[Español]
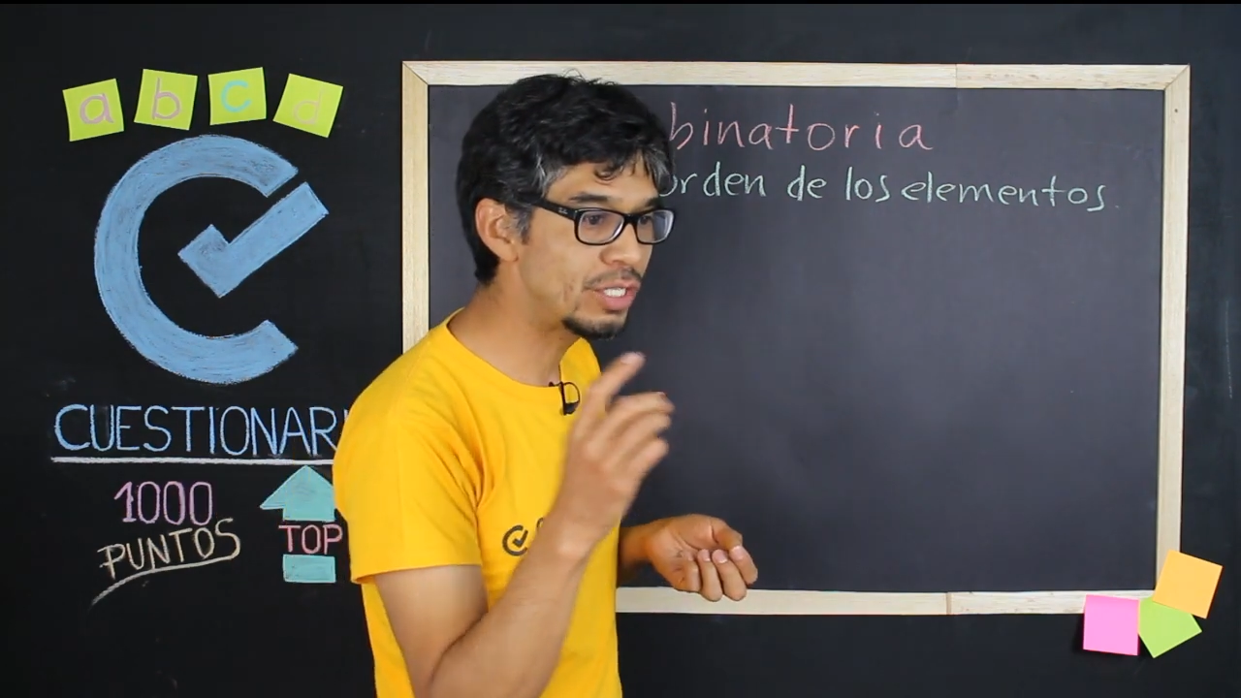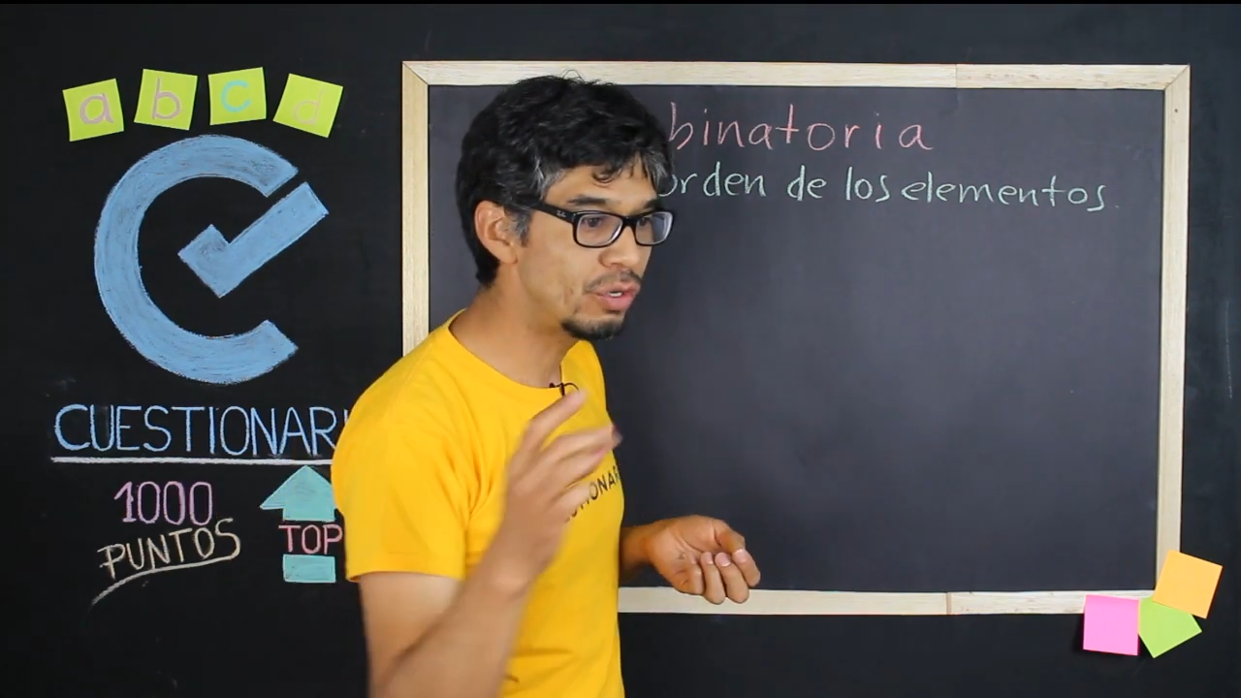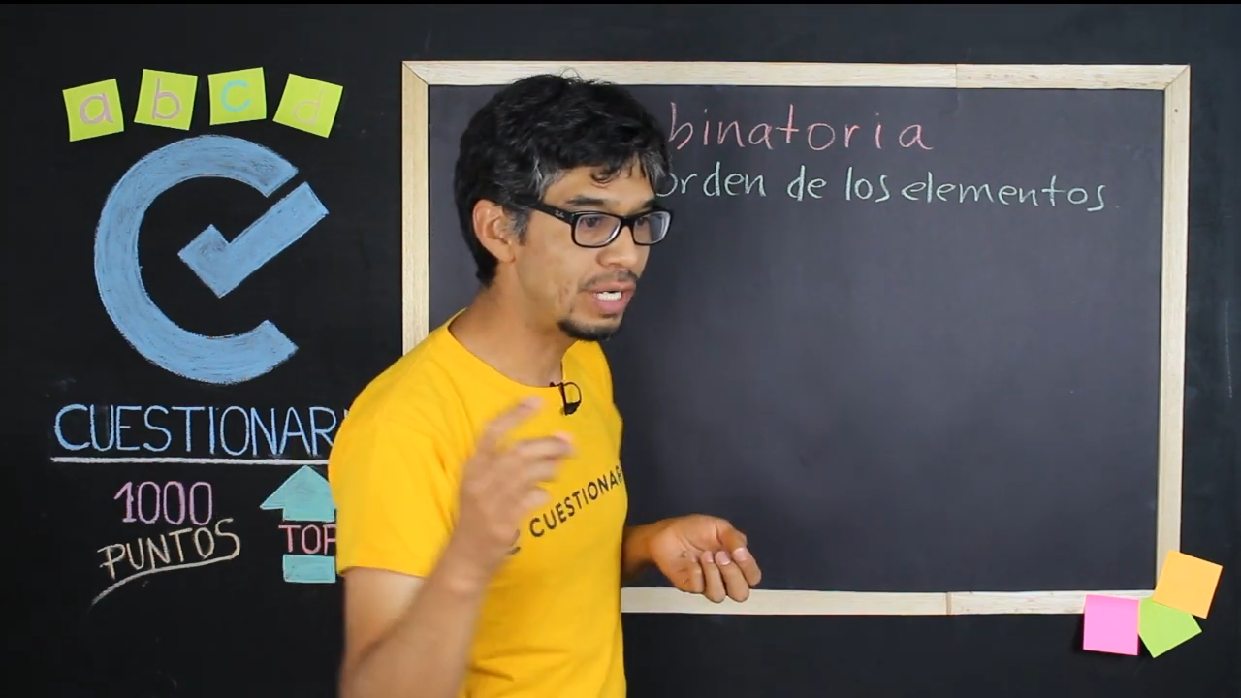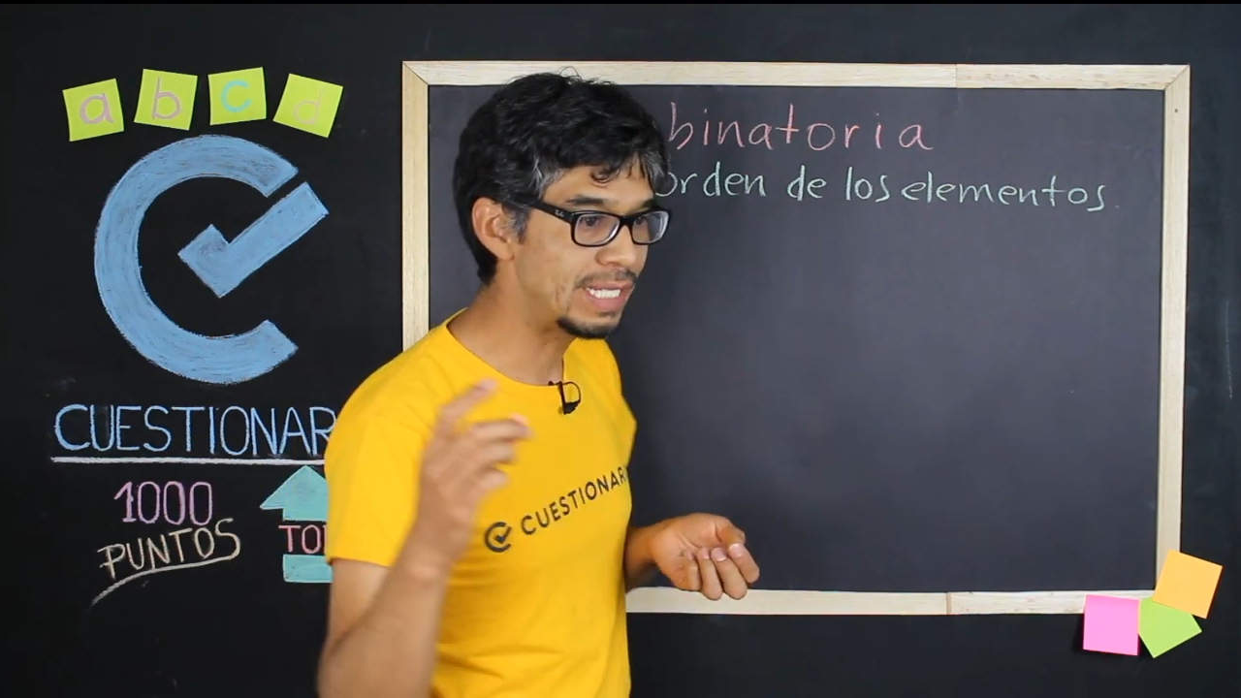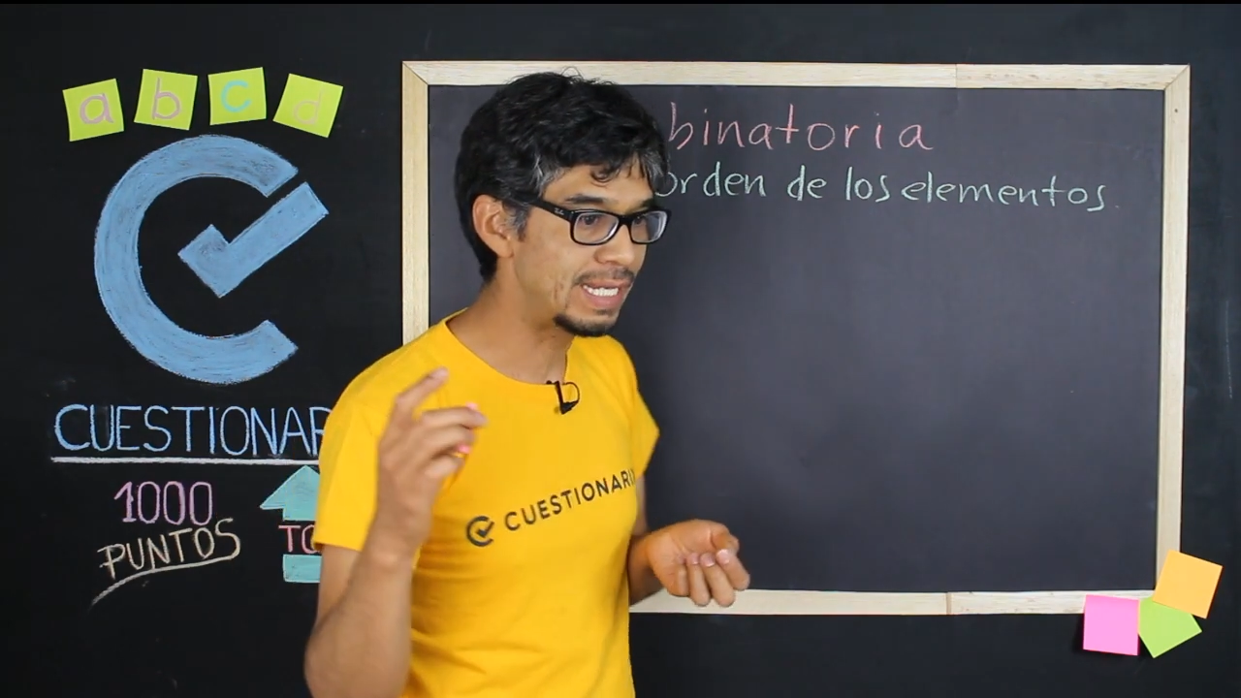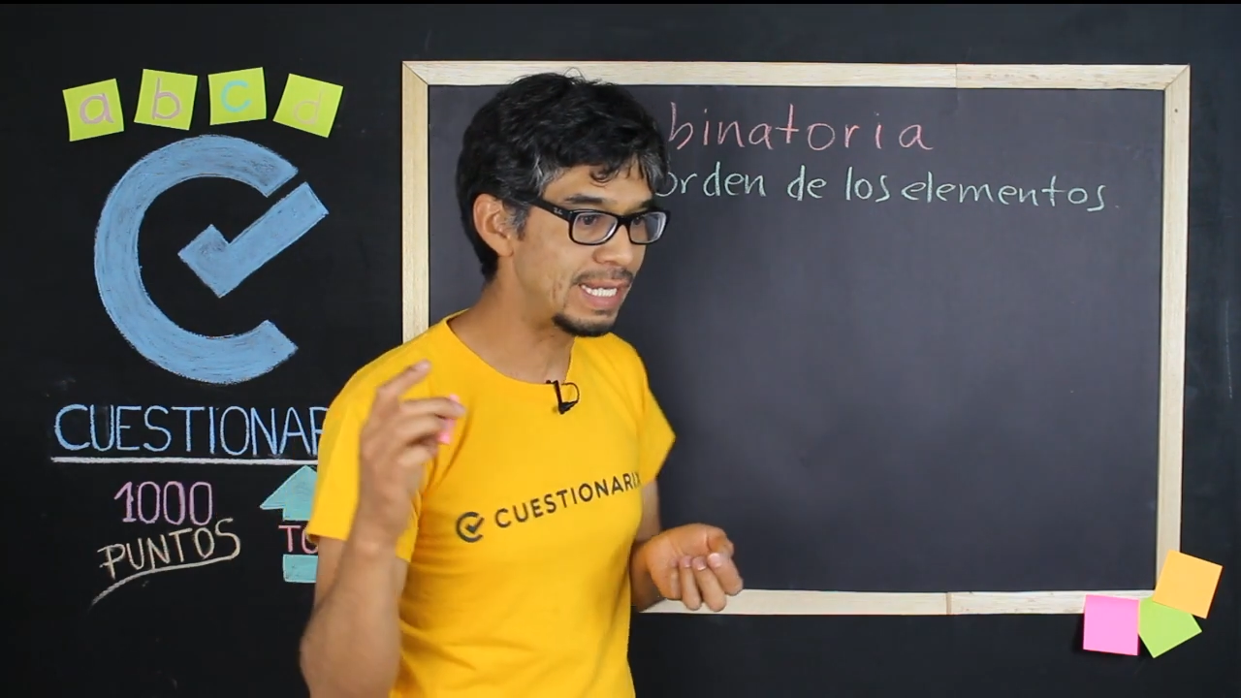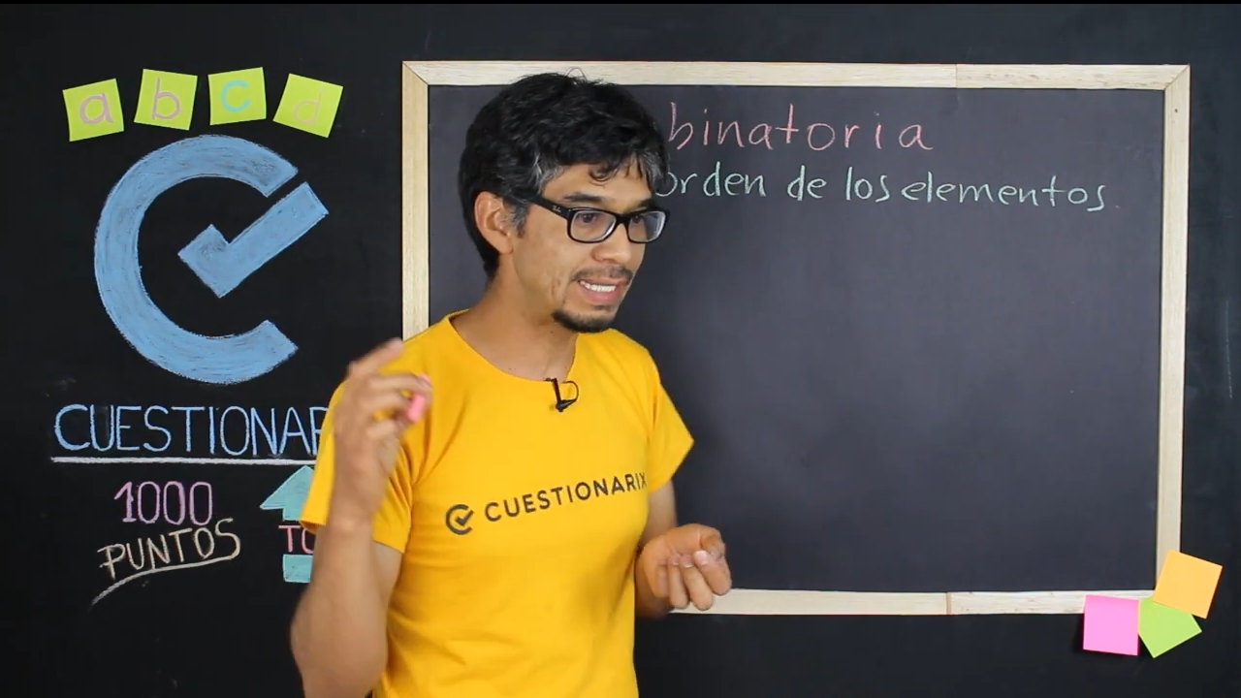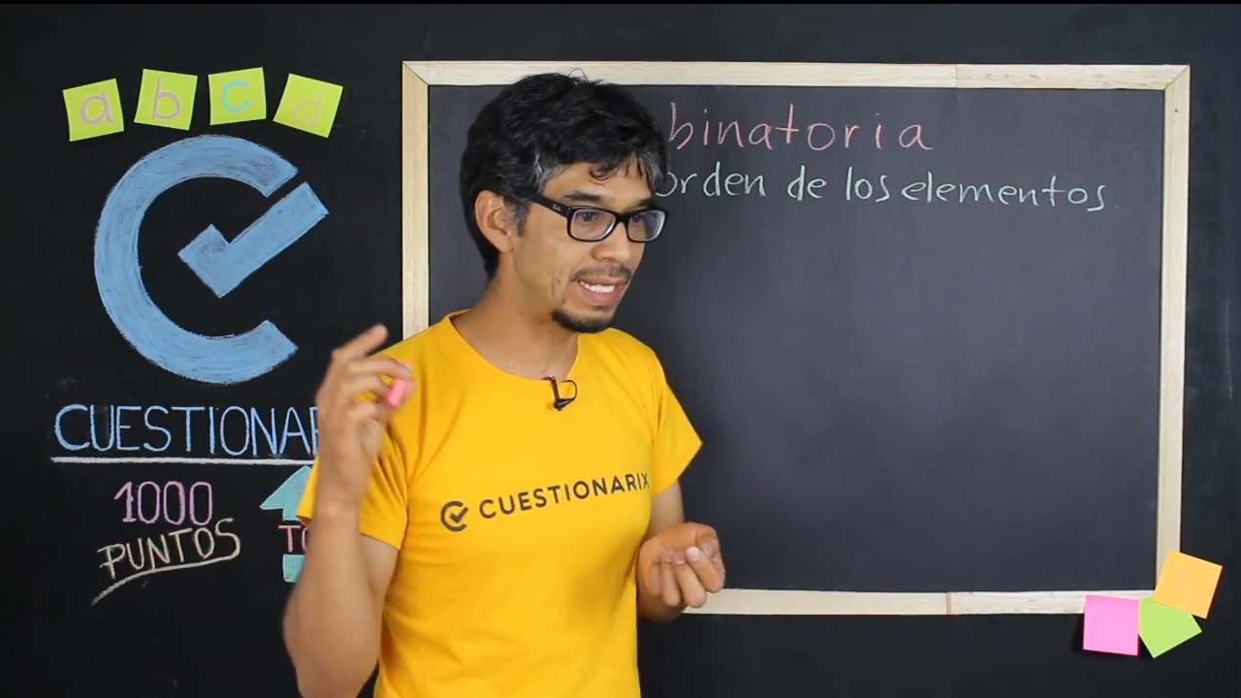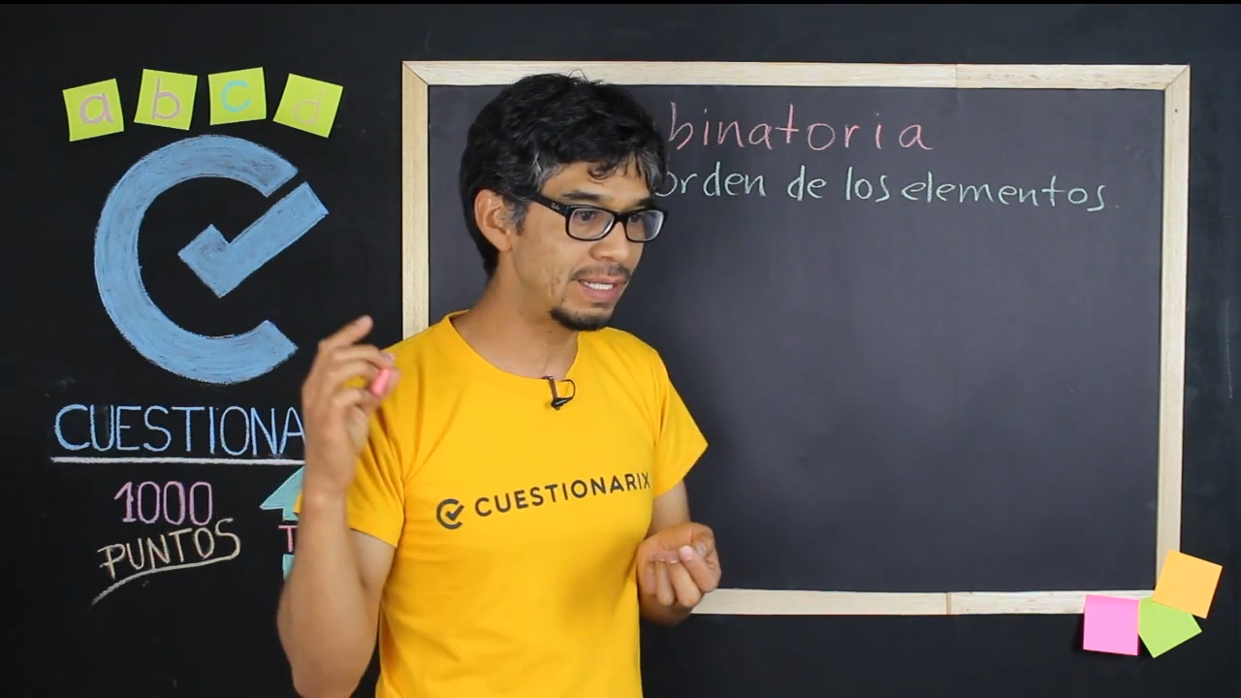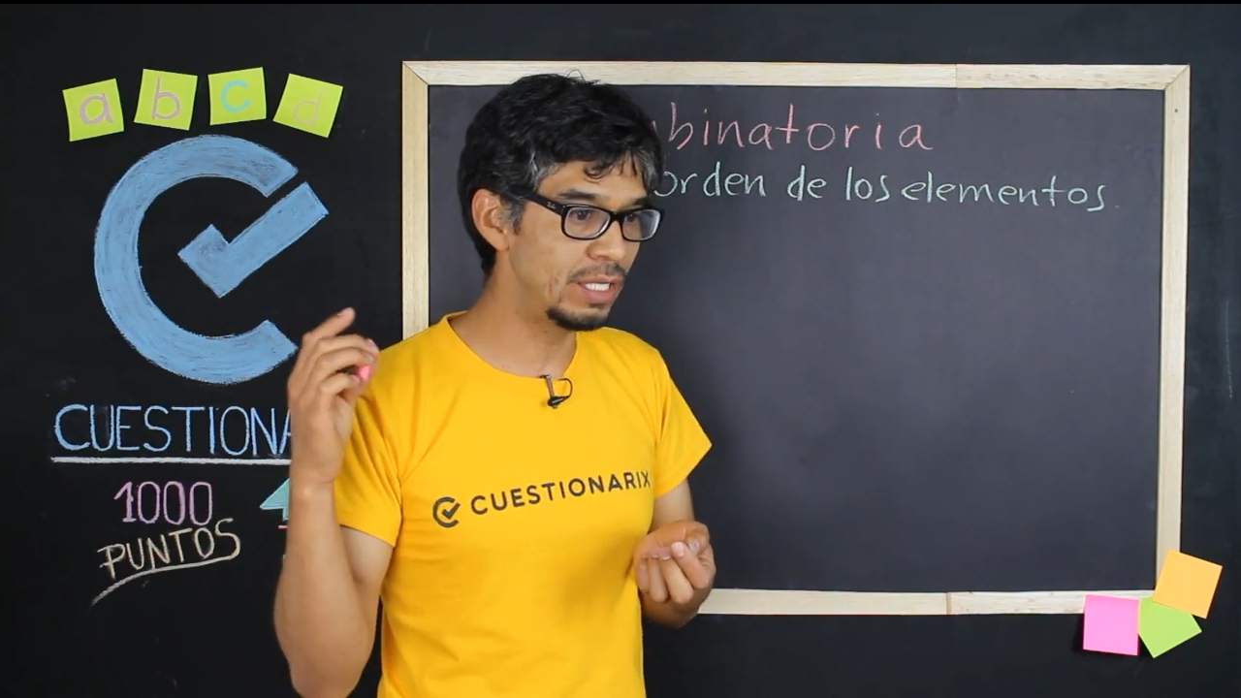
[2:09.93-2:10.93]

son las que están